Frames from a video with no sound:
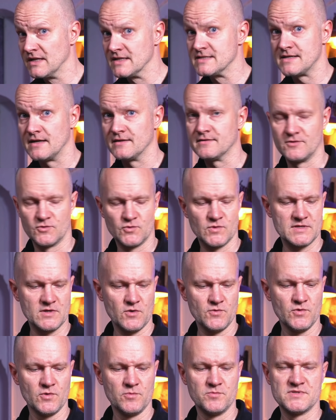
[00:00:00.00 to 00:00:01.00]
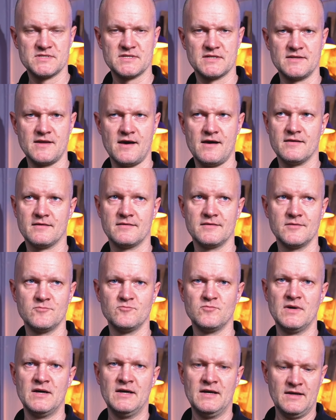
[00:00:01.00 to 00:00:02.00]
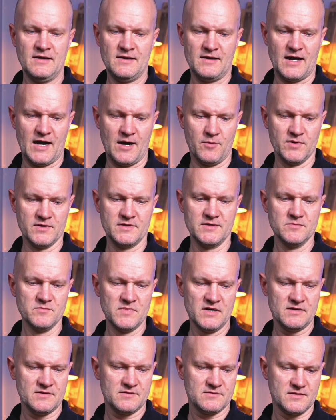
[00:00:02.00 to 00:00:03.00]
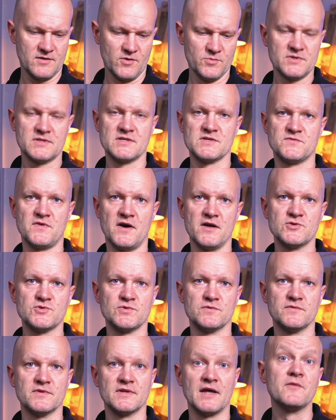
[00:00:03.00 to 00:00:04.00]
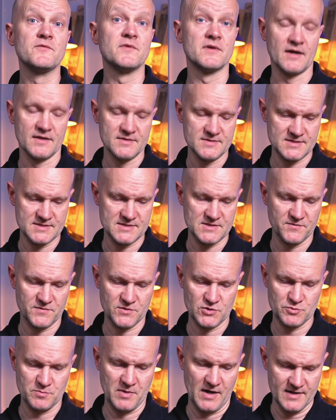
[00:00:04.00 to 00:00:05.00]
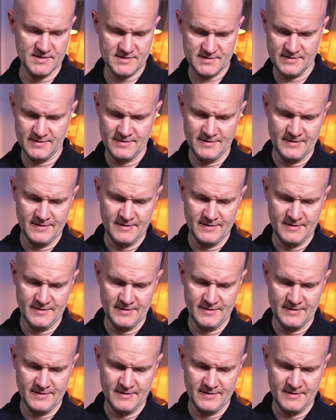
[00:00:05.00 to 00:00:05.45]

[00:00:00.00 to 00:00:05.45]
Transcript: der Zeit natürlich auch noch ein bisschen nachgeben, aber hier macht, glaube ich, das Fahren schon von Anfang an sehr, sehr viel Spaß.